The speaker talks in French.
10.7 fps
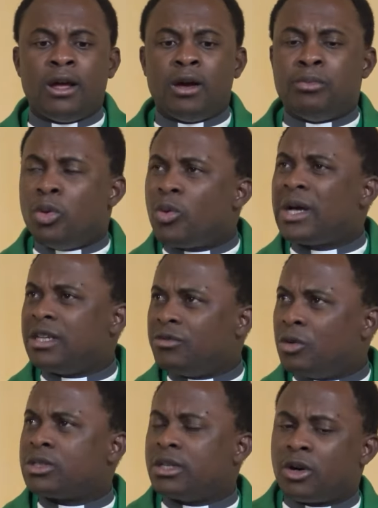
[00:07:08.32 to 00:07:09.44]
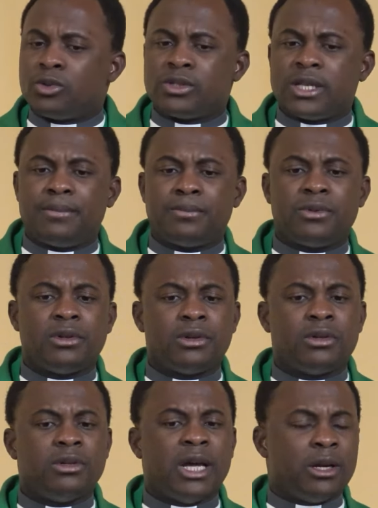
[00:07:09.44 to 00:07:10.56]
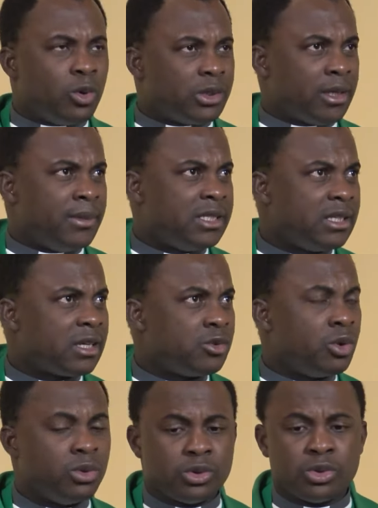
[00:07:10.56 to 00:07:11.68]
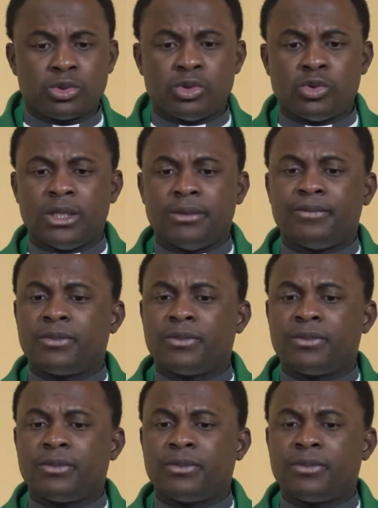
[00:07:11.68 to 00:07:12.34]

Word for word: Pourquoi j'évoque ce concept dans notre méditation d'aujourd'hui